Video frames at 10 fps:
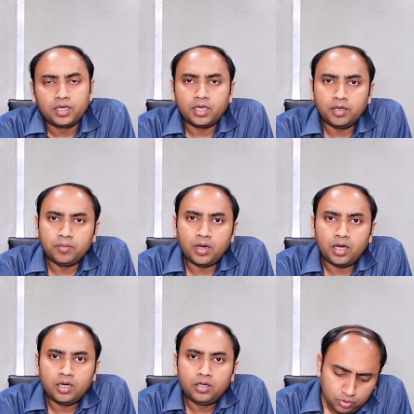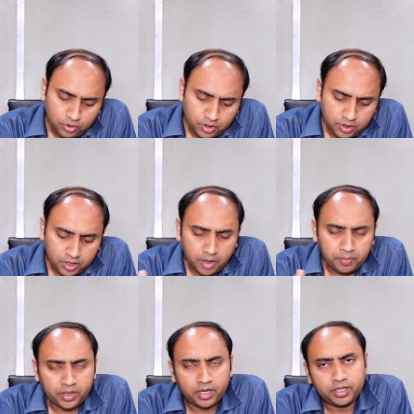কিংবা উনি
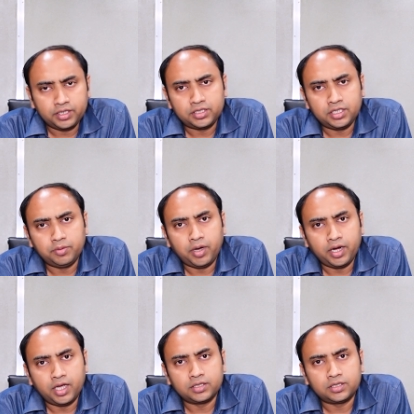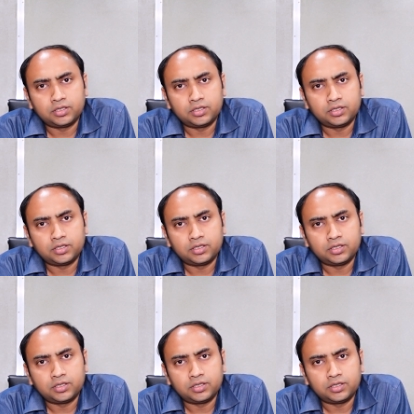হেপাটাইটিস সি ভাইরাস